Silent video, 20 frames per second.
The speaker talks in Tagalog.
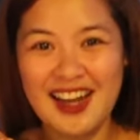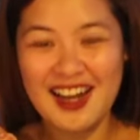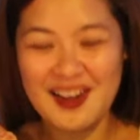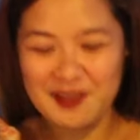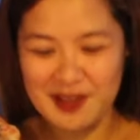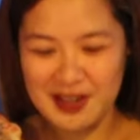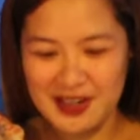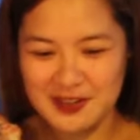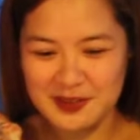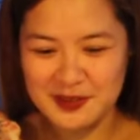Ah,
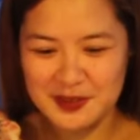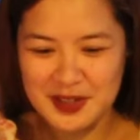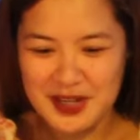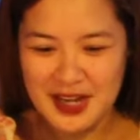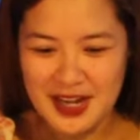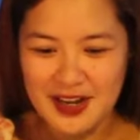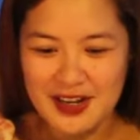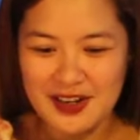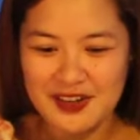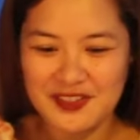wala.
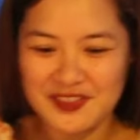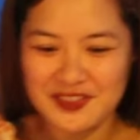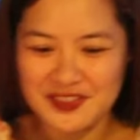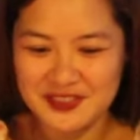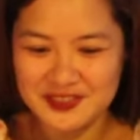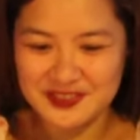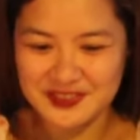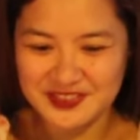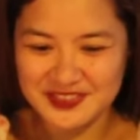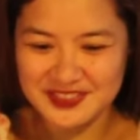Bisita na
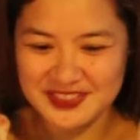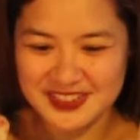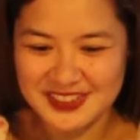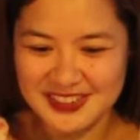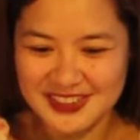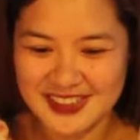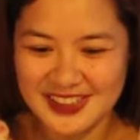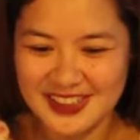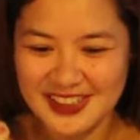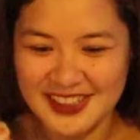kayo dito sa
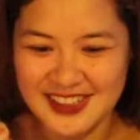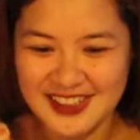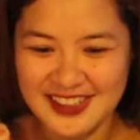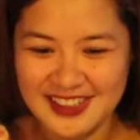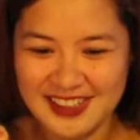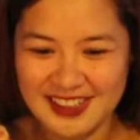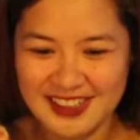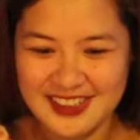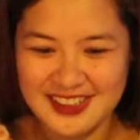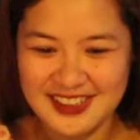Bohol.
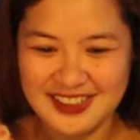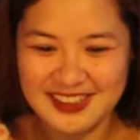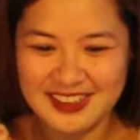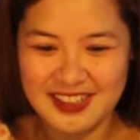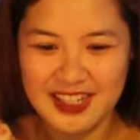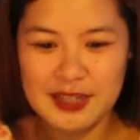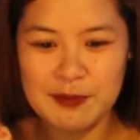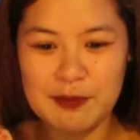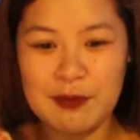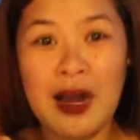
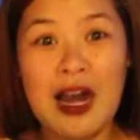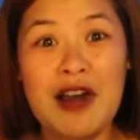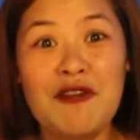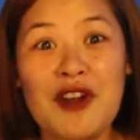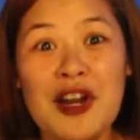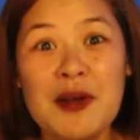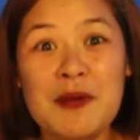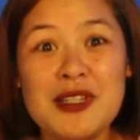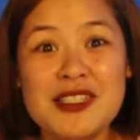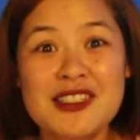Ay, mga
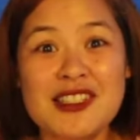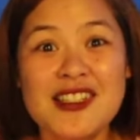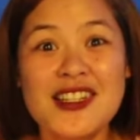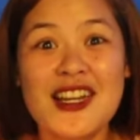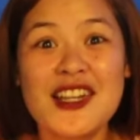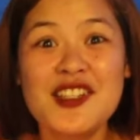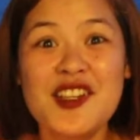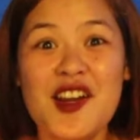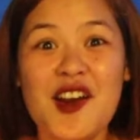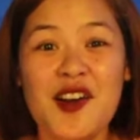farmers,
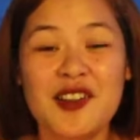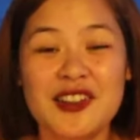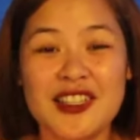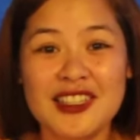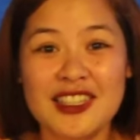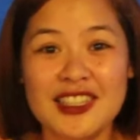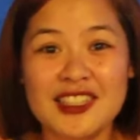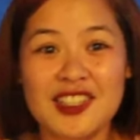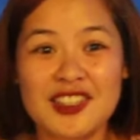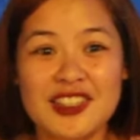tingnan nyo.
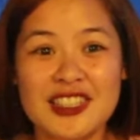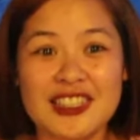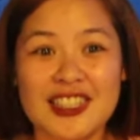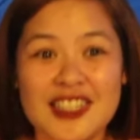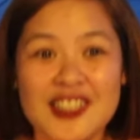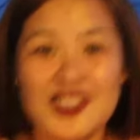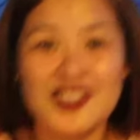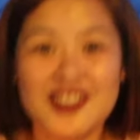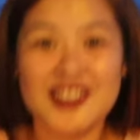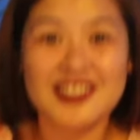Tingnan nyo,
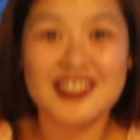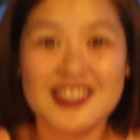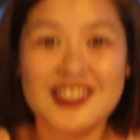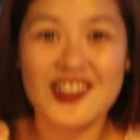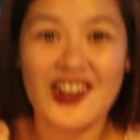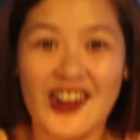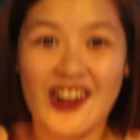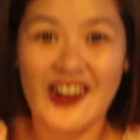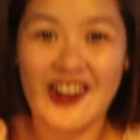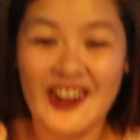tingnan nyo, tingnan
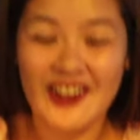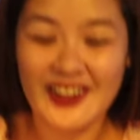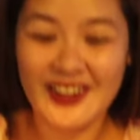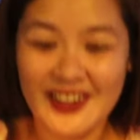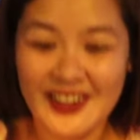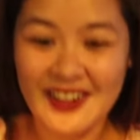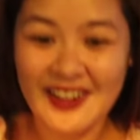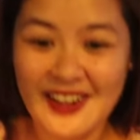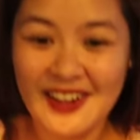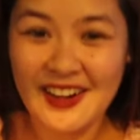nyo.
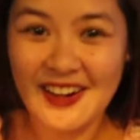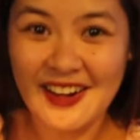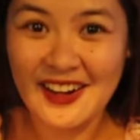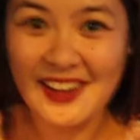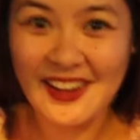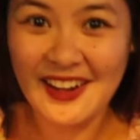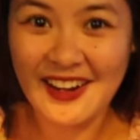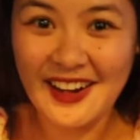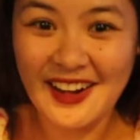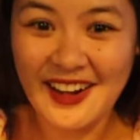
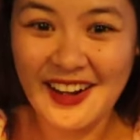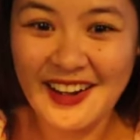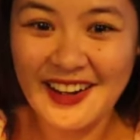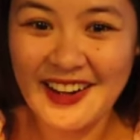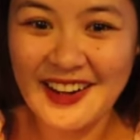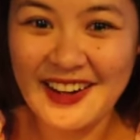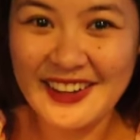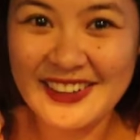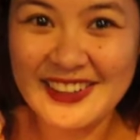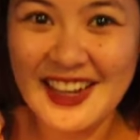
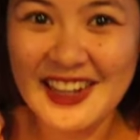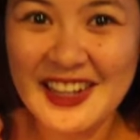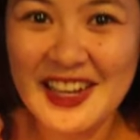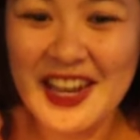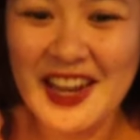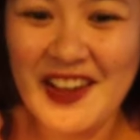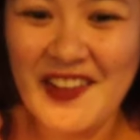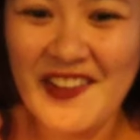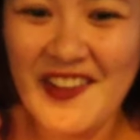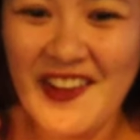Oh, ang
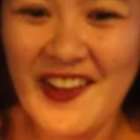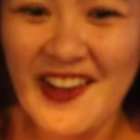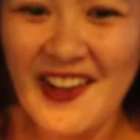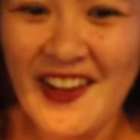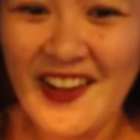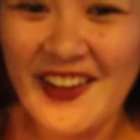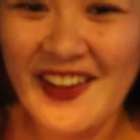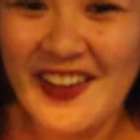laki oh.